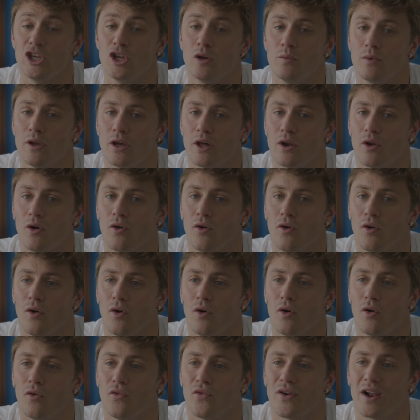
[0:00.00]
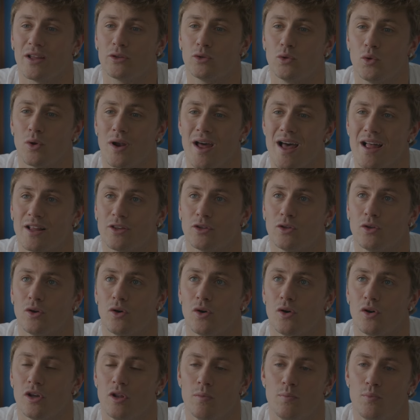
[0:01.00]
Io mi ero
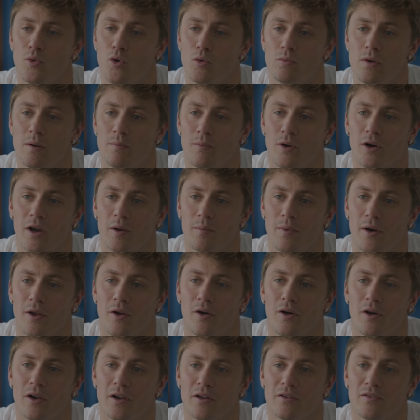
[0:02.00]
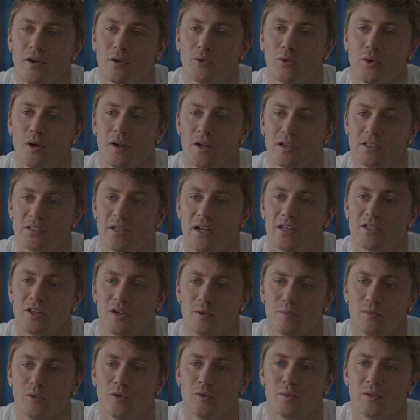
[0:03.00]
fratturato il pube in poche parole, frattura da stress
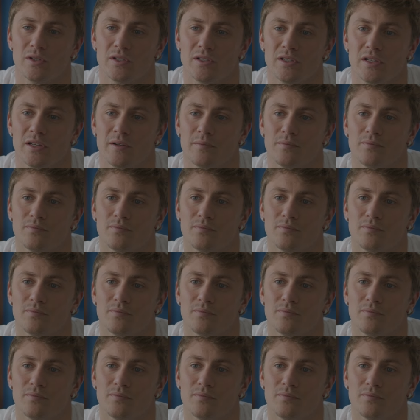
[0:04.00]
al pube, sì,